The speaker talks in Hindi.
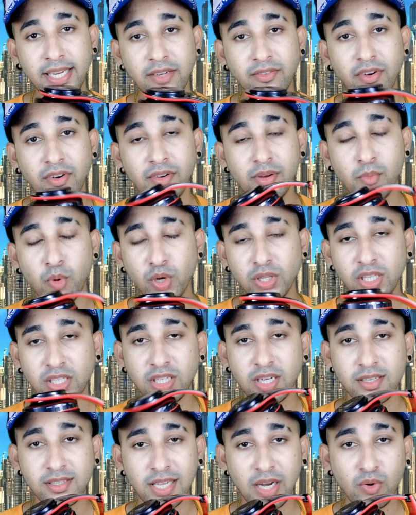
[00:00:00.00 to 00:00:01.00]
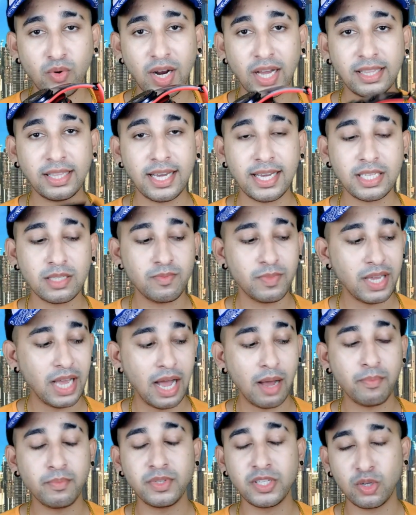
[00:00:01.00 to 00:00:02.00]
गिव अवे बहुत अच्छा साउंड आता है इसमें
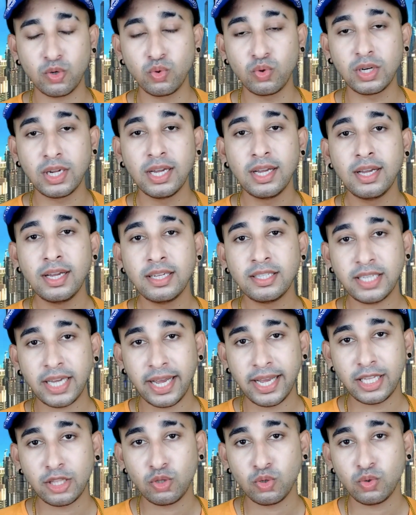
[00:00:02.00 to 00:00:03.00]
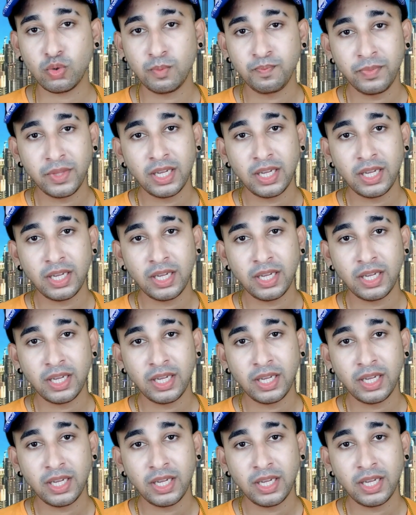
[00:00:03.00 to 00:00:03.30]
आप ज़रूर चाहें तो